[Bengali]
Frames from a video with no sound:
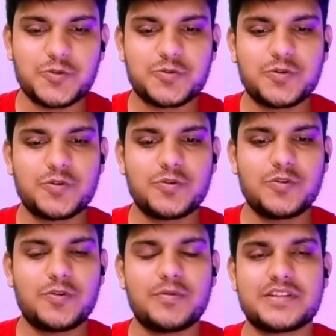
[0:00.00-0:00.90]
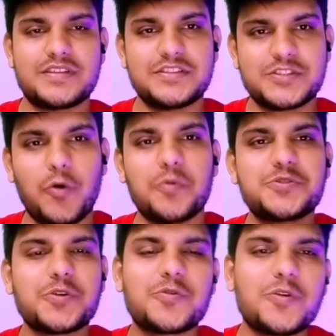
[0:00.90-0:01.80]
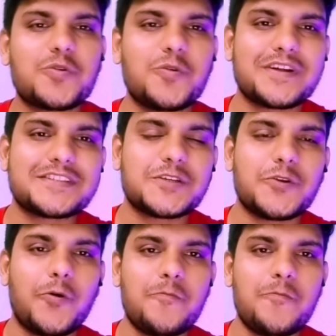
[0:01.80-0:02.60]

তথ্যগুলো মানে সেই যে অভিযোগগুলো করেছিল